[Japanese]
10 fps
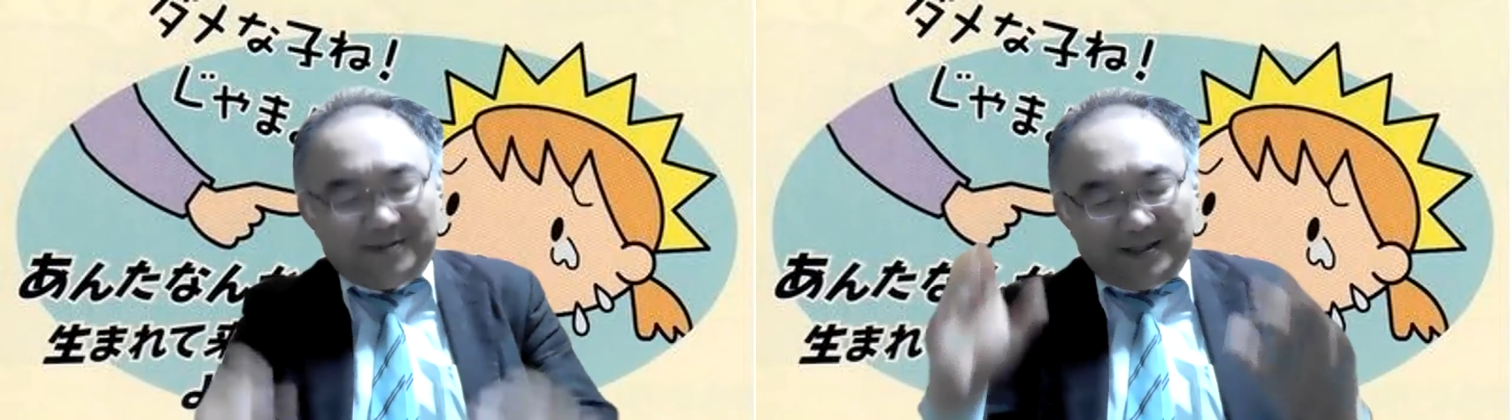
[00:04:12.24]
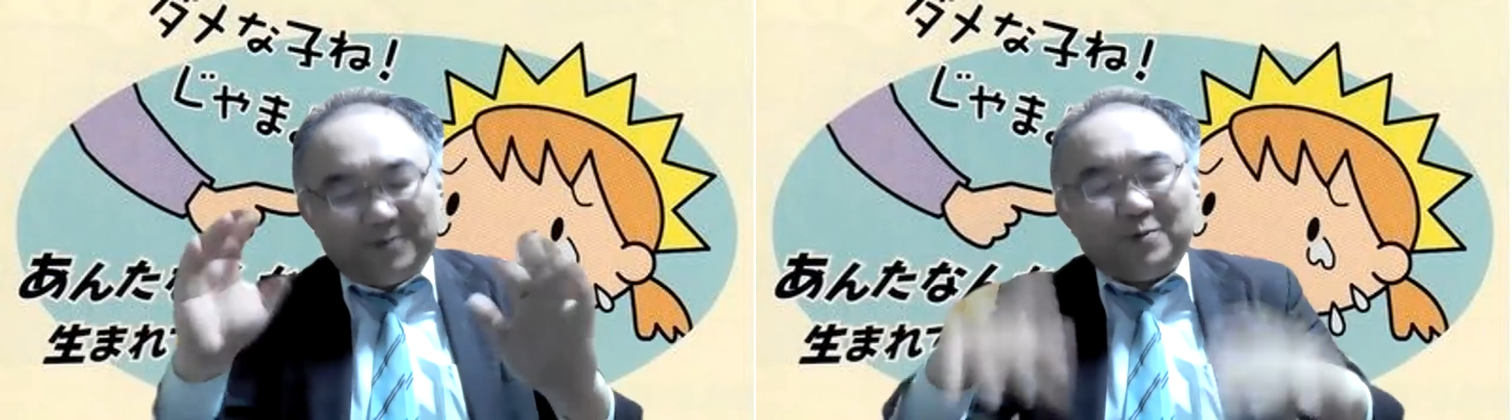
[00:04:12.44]

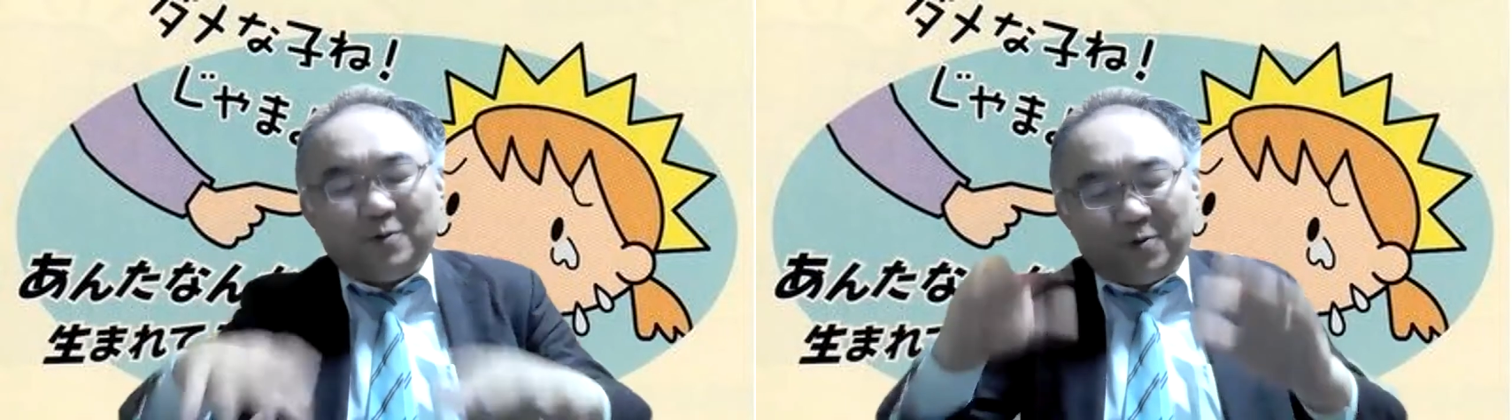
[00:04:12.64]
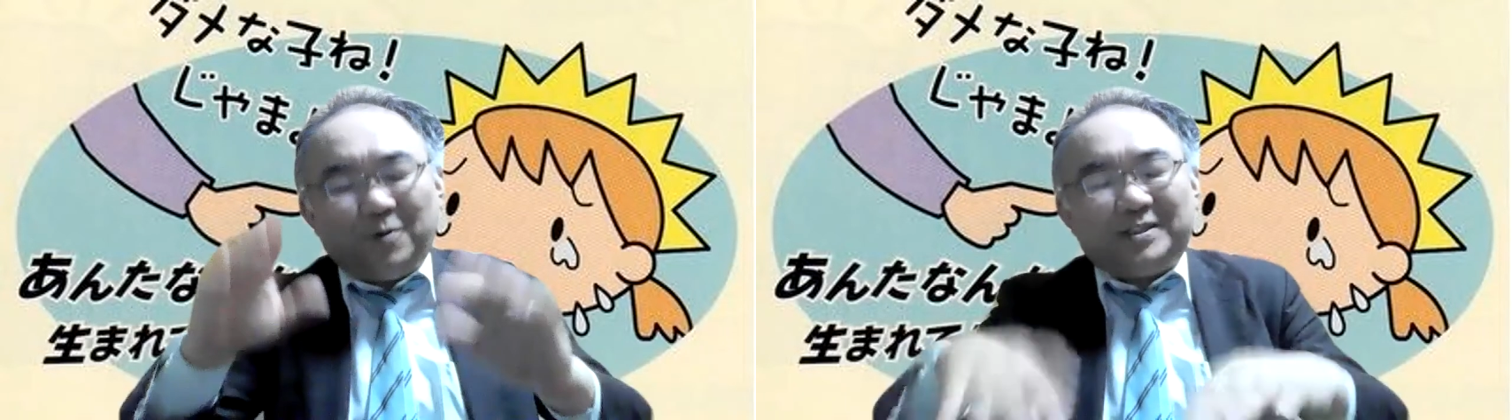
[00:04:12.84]
自分
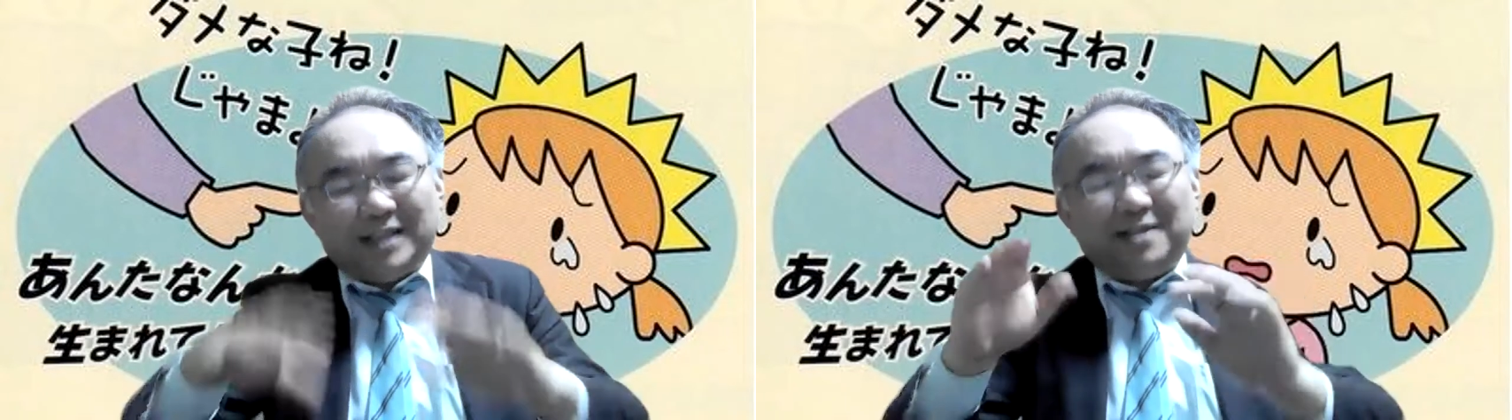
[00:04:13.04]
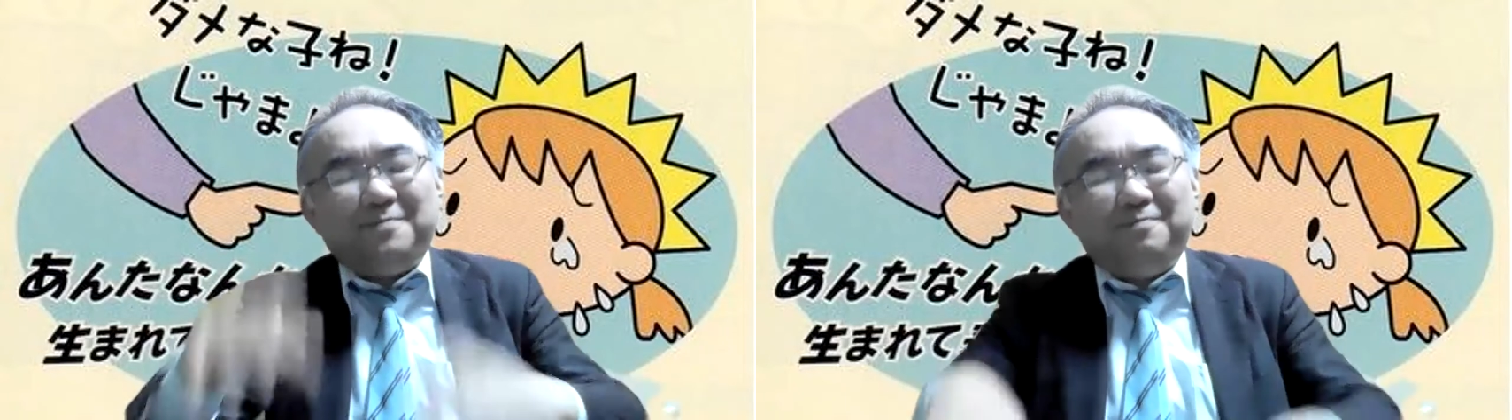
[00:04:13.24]
をこう
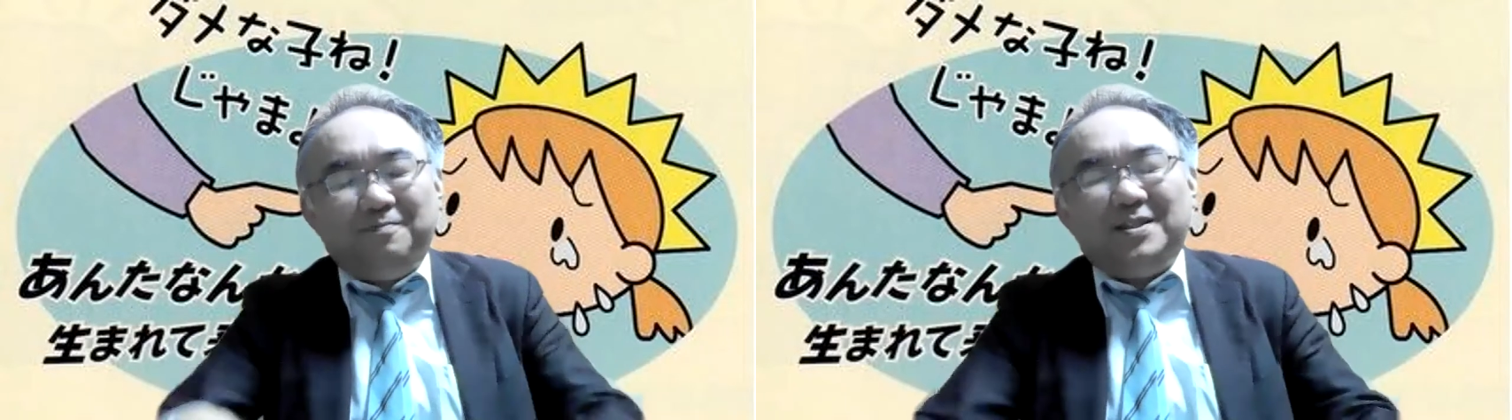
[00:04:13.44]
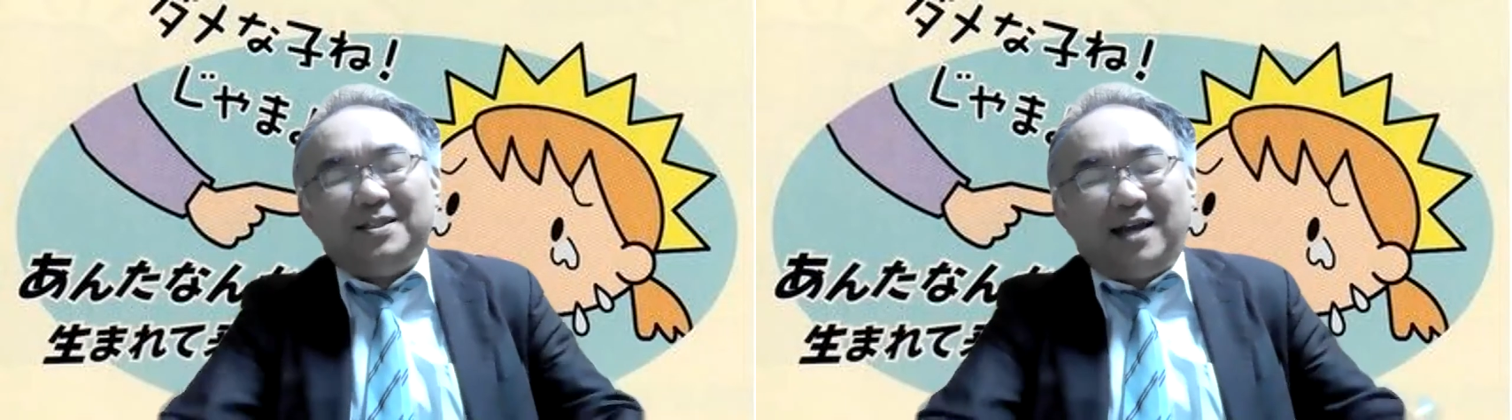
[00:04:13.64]
下に
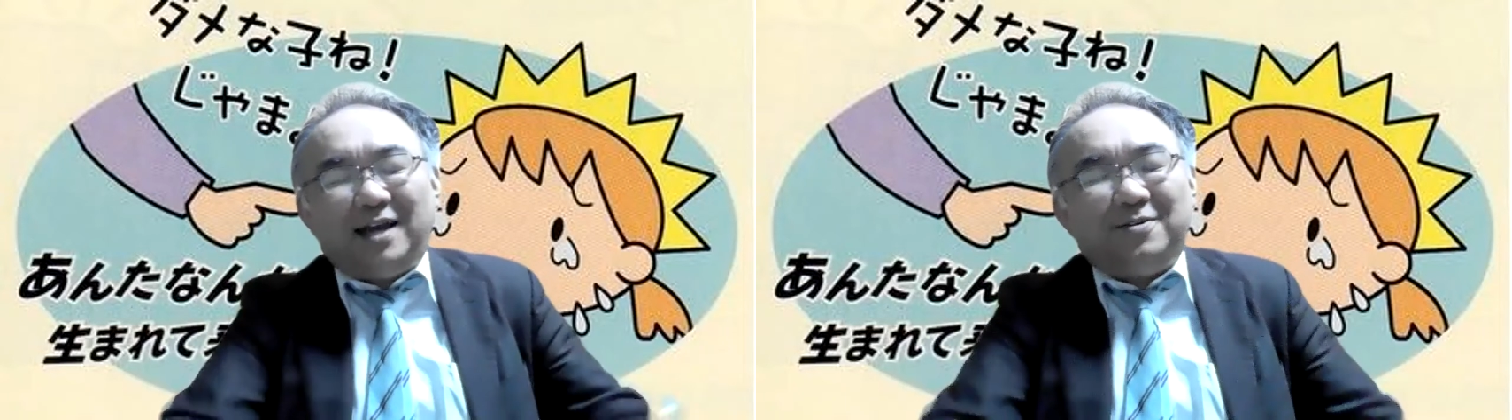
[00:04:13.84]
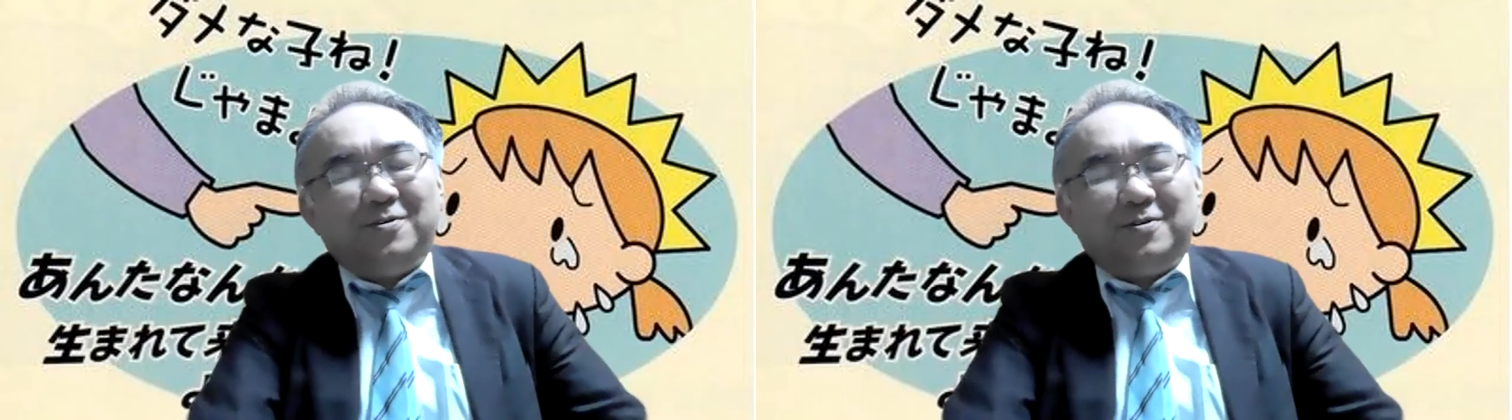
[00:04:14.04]
あ
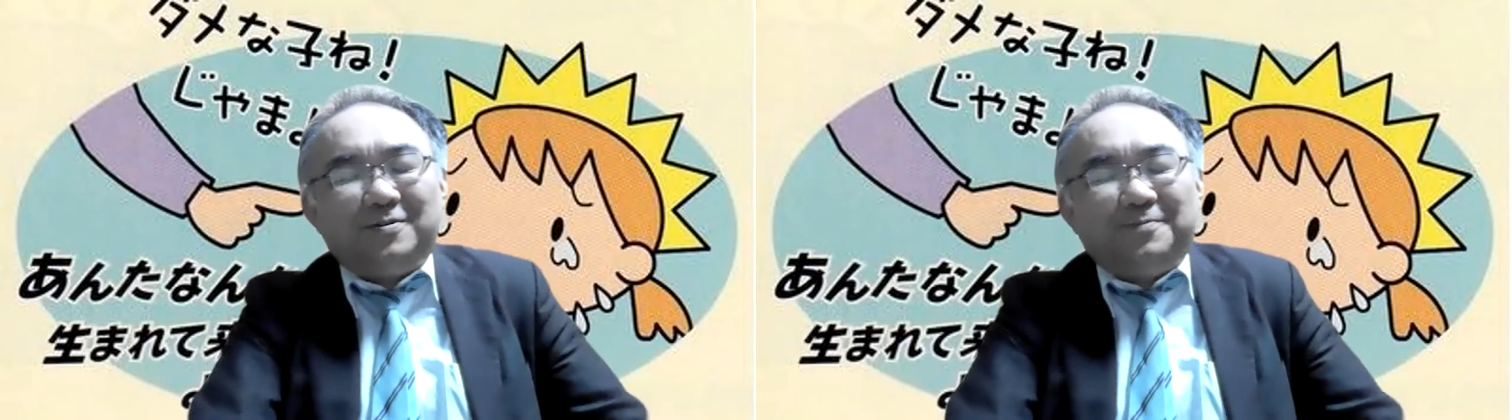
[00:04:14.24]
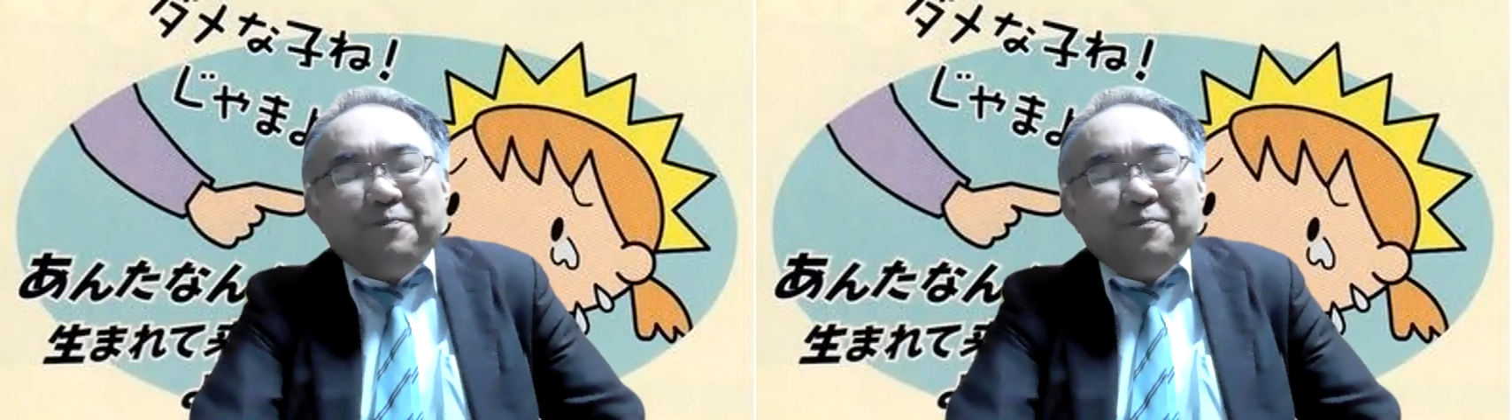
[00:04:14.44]
の